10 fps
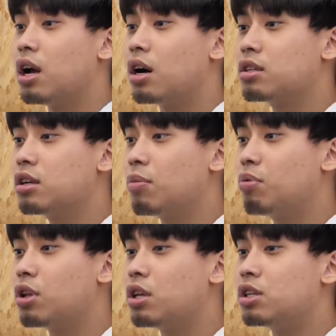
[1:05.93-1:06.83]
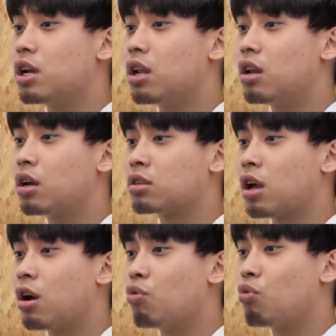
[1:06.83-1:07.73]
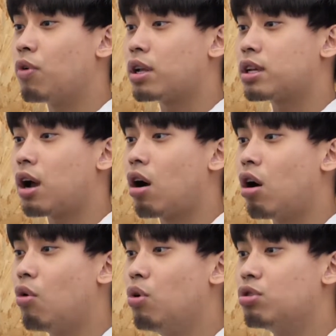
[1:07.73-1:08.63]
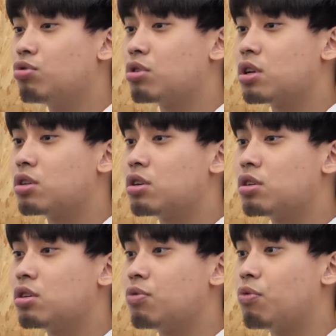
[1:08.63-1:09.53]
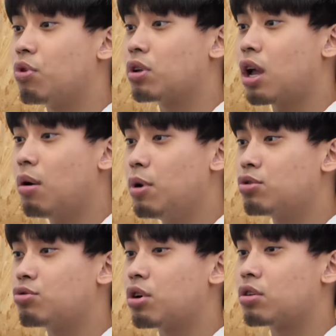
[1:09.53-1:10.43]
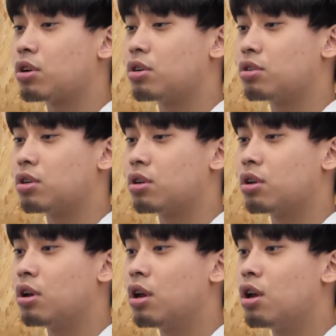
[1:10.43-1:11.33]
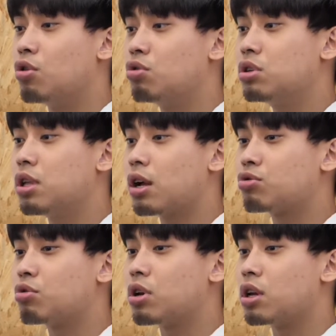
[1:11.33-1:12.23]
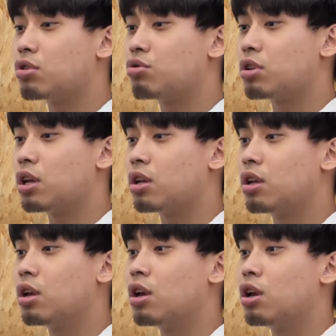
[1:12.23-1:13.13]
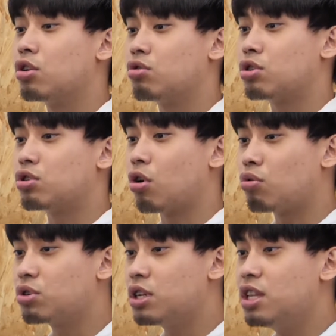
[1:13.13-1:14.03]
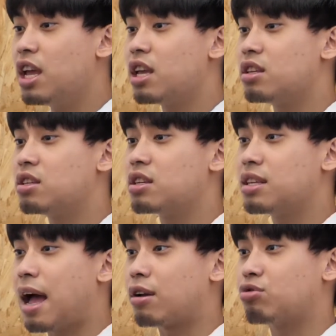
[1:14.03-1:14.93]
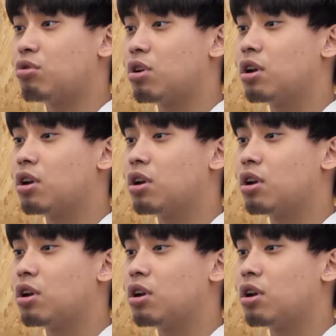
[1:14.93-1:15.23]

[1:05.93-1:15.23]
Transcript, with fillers: 而这个不理解让他无法再好好为学生设计符合他们需要的课程，于是他做了一个决定，就是重新念一次大学。